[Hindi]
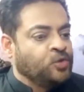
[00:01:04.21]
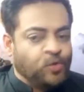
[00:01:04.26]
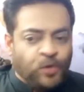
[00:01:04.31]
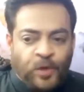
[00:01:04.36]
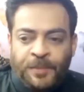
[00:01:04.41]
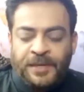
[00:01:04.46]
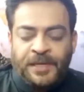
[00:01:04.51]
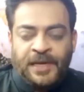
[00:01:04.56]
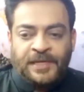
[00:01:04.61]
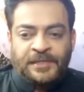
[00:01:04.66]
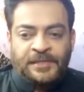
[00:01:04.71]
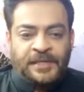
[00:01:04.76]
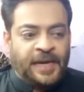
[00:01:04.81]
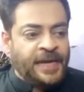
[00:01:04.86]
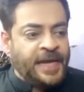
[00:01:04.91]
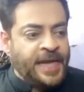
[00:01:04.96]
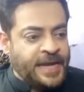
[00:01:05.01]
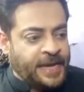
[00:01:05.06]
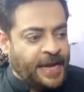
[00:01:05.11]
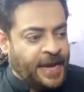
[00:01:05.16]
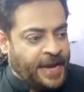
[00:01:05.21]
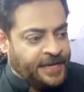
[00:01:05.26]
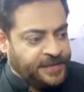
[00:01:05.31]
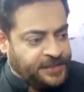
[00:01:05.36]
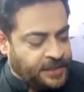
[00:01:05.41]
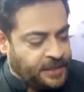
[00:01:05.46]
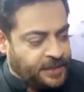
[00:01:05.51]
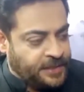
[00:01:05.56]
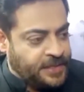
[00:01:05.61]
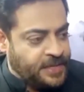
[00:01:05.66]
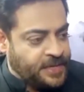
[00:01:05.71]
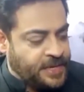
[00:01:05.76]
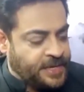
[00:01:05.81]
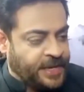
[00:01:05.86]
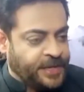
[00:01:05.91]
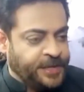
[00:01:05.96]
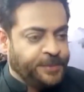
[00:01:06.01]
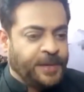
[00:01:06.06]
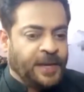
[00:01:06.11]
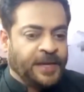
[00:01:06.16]
चूल्हे में डाल दिया एक ऐसी लड़की की
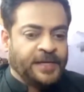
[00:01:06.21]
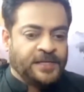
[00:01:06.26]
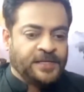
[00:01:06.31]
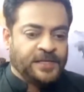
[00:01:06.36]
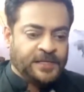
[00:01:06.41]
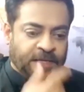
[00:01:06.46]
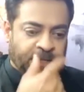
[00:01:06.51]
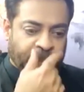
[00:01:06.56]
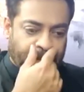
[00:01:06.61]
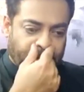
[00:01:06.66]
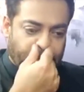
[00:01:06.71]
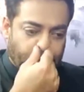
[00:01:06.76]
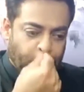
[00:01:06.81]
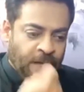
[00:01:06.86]
कहने में आकर जिसकी